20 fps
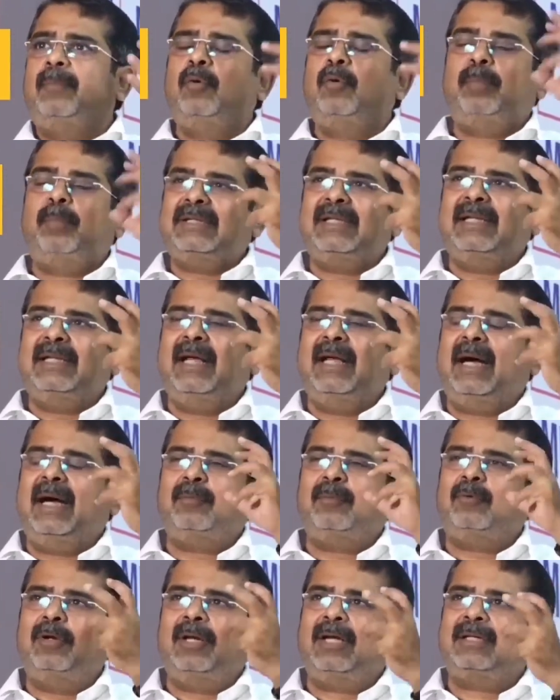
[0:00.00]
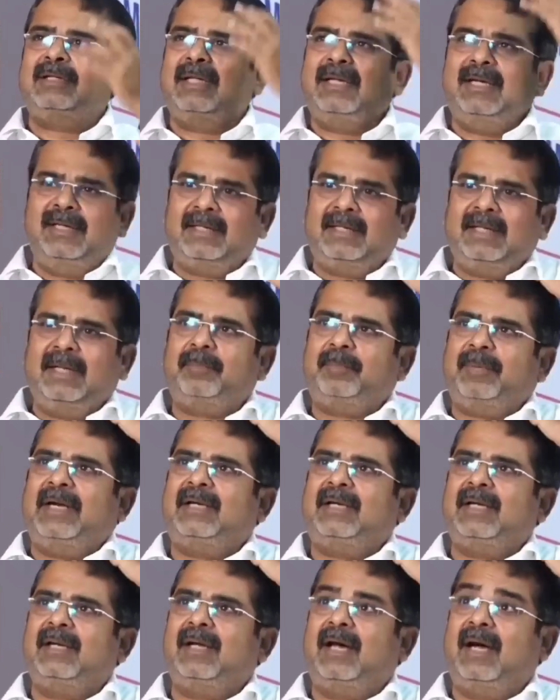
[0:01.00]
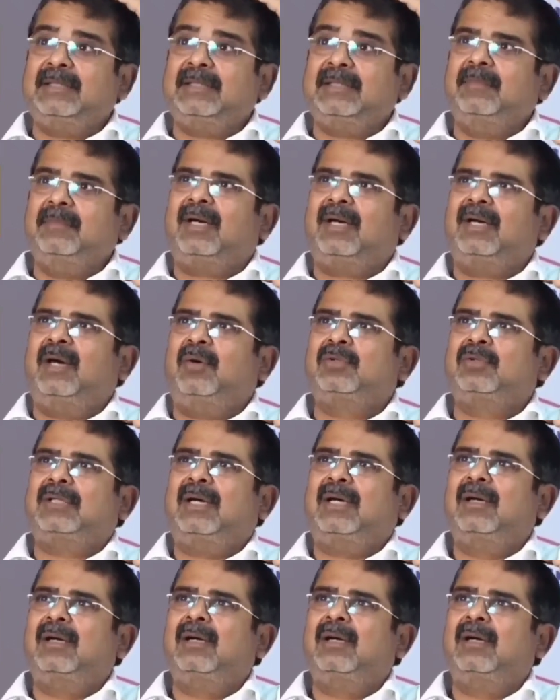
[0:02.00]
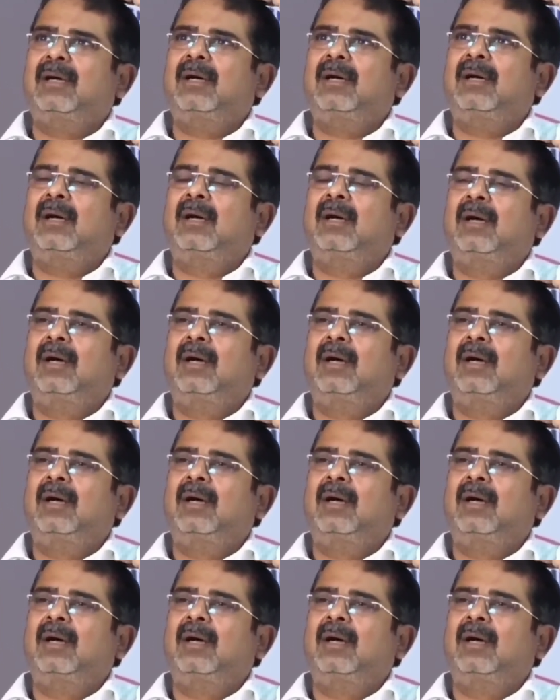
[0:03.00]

आपको पता नहीं आपको लगता नहीं कि ये पेट है ना हजम करना होता है